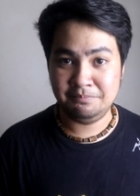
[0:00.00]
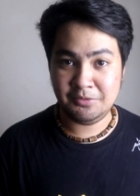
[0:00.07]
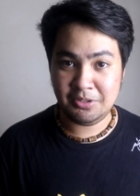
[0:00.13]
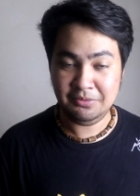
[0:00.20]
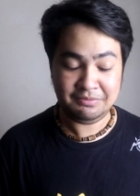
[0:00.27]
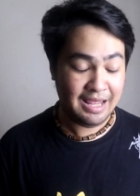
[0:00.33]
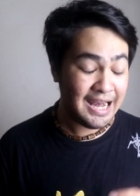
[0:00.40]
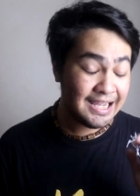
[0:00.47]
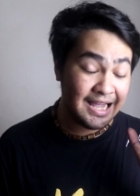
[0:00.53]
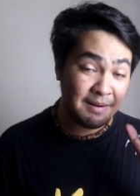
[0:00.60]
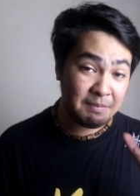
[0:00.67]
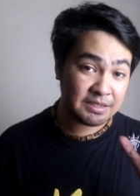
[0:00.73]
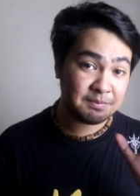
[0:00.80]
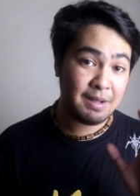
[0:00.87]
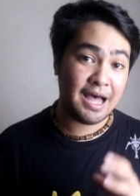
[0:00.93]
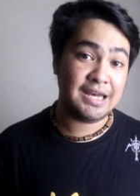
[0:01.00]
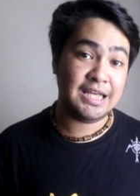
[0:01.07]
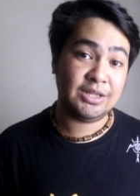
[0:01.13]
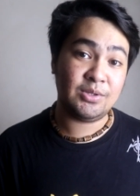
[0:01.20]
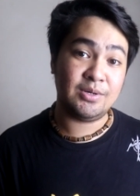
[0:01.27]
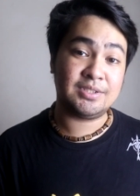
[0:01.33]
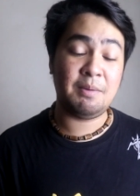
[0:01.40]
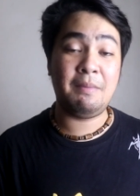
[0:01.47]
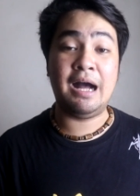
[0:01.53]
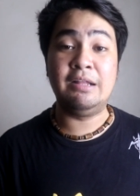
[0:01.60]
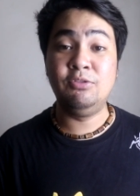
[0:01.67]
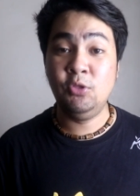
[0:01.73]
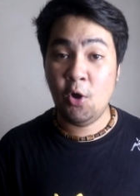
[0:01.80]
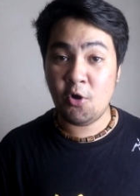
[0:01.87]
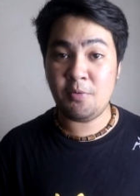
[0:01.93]
no? Talagang mas mahal ito sa mga
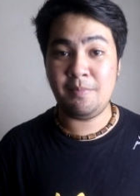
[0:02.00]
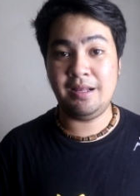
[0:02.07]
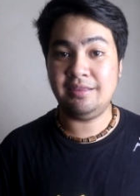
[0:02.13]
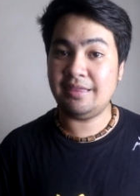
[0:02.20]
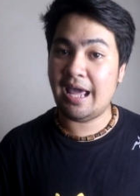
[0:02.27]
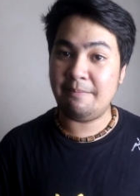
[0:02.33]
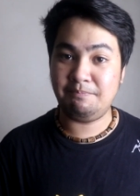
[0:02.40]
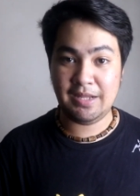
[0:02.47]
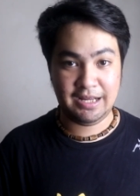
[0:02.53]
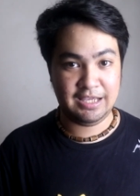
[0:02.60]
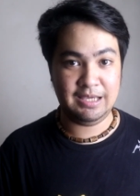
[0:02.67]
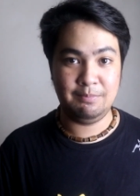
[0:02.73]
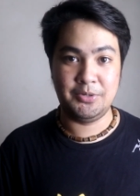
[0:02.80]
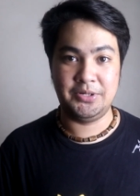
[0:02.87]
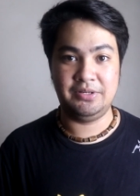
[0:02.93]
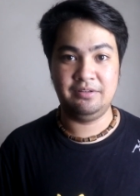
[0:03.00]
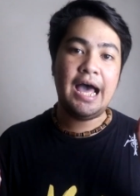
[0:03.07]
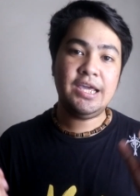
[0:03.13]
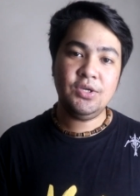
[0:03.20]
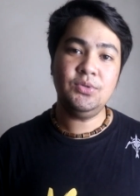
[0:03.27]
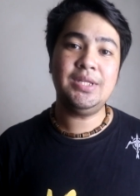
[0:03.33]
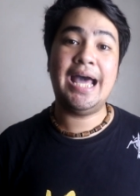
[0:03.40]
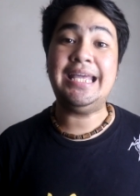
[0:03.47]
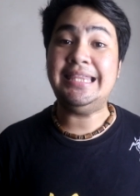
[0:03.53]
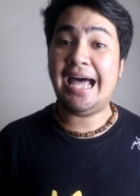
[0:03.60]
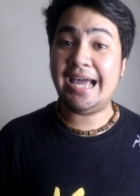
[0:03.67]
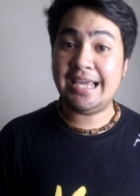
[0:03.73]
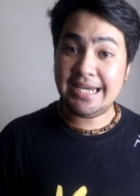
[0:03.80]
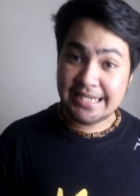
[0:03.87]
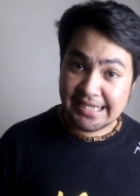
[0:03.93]
normal type ng keyboard. Ayun ay
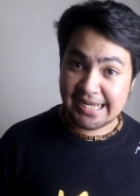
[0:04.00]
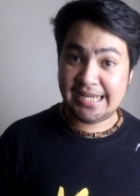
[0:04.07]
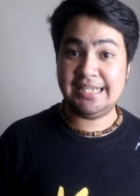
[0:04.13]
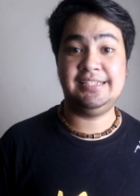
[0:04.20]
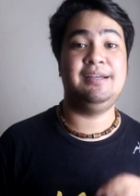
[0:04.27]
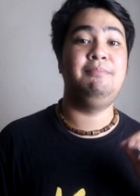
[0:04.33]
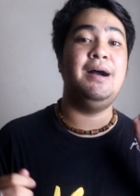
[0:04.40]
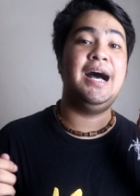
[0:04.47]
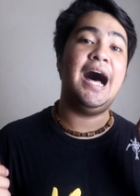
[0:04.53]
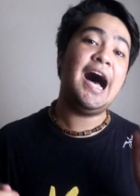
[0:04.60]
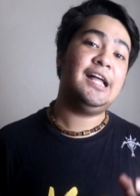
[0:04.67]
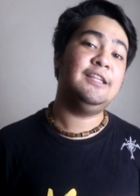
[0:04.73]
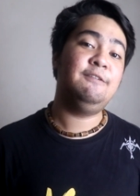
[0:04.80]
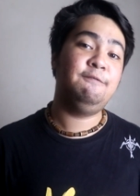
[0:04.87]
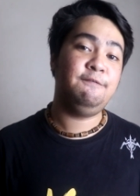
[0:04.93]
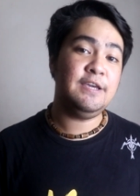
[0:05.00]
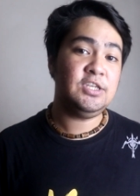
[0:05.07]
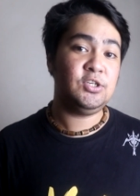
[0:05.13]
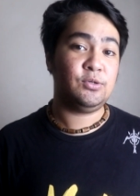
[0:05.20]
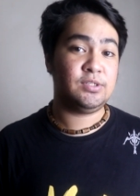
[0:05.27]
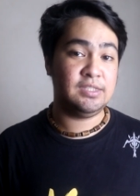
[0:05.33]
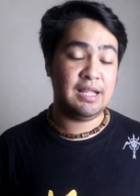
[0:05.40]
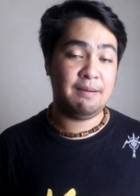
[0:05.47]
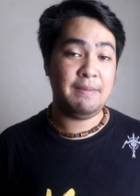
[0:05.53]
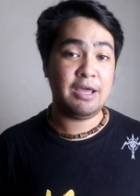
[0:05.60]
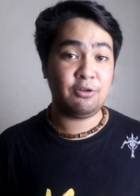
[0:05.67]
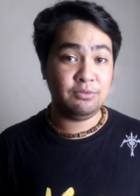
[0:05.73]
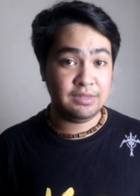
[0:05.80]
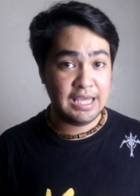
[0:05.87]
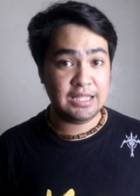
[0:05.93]
dahil nga sa mga added features na
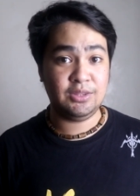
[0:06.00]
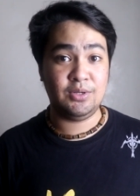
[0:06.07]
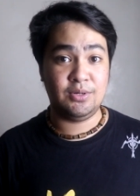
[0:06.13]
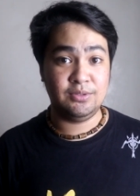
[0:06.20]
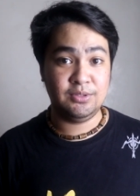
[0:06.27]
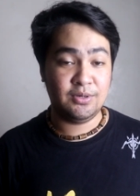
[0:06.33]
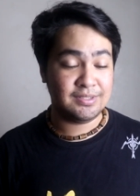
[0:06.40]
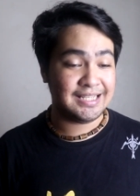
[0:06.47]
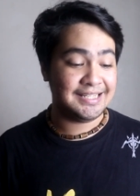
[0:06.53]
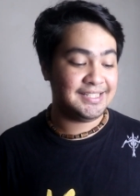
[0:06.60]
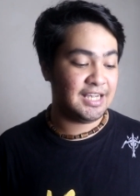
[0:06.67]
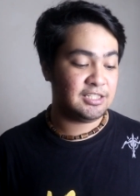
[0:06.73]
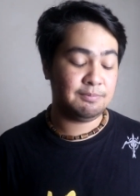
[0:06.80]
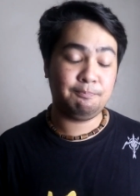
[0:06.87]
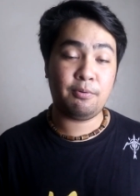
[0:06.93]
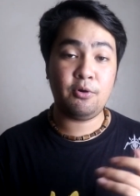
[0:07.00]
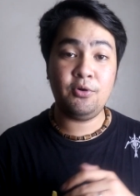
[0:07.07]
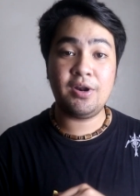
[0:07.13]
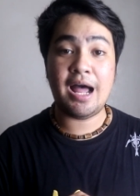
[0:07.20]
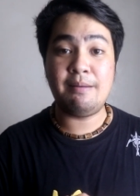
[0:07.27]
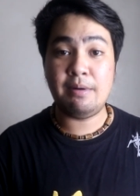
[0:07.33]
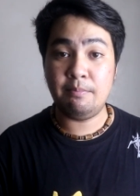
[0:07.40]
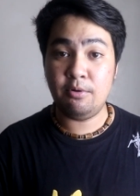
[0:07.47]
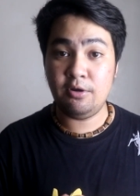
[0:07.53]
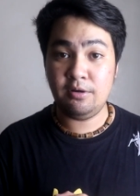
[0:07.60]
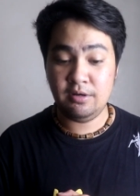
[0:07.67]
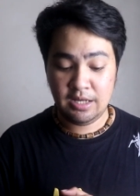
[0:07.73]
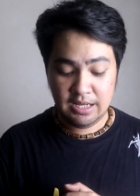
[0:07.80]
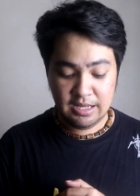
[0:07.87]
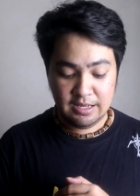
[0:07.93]
meron dito, no? Such as
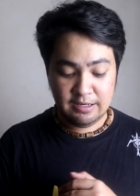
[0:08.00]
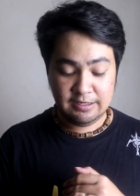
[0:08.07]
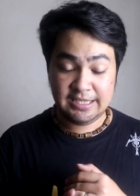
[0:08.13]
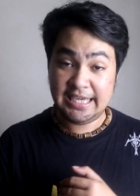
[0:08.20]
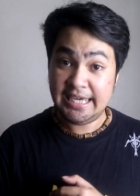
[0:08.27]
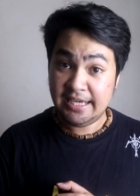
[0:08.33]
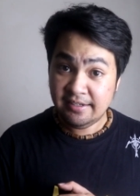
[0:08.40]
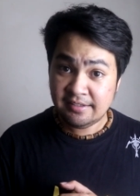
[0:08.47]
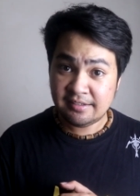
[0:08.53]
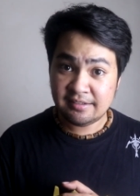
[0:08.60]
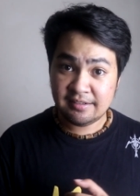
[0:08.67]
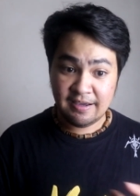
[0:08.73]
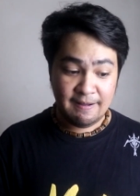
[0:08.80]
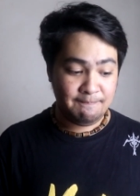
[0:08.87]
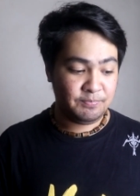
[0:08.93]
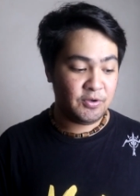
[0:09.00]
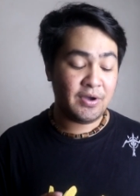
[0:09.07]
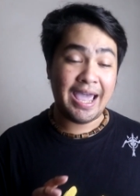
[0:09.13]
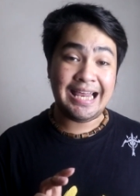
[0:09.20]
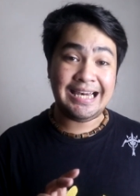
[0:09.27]
programmable keys, no?